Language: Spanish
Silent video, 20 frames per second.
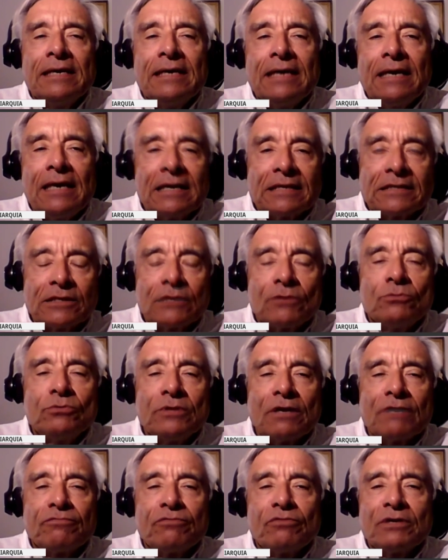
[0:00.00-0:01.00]
es la
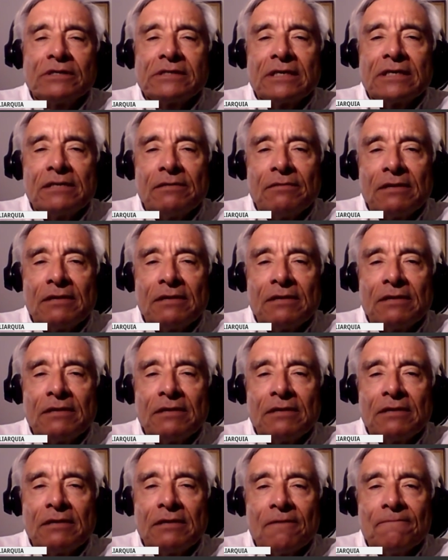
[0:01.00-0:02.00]
segunda fuerza a nivel
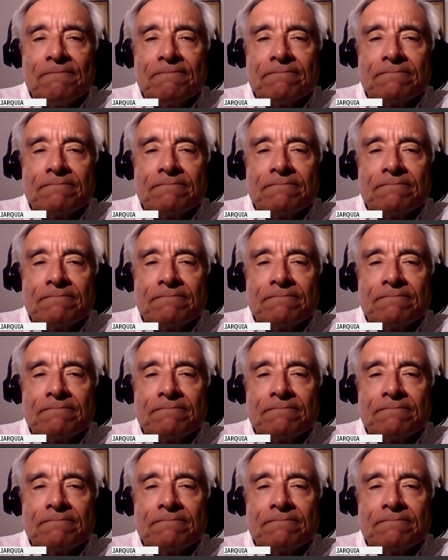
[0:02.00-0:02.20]
nacional.